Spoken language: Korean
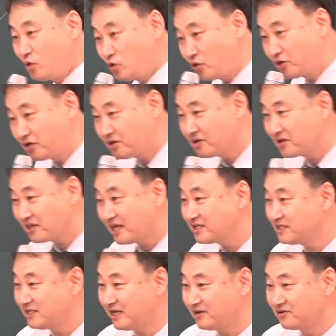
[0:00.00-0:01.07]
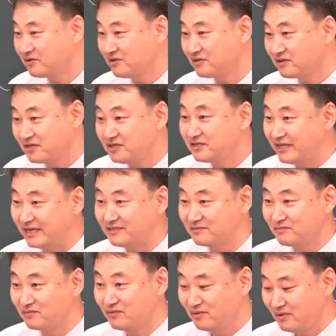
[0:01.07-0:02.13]
효력 상실되는 것 기억나죠?
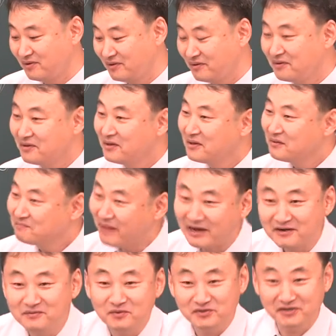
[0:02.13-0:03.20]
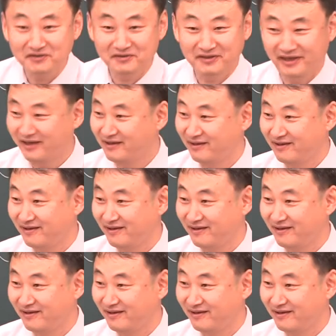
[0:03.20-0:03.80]
방금 오셨는데.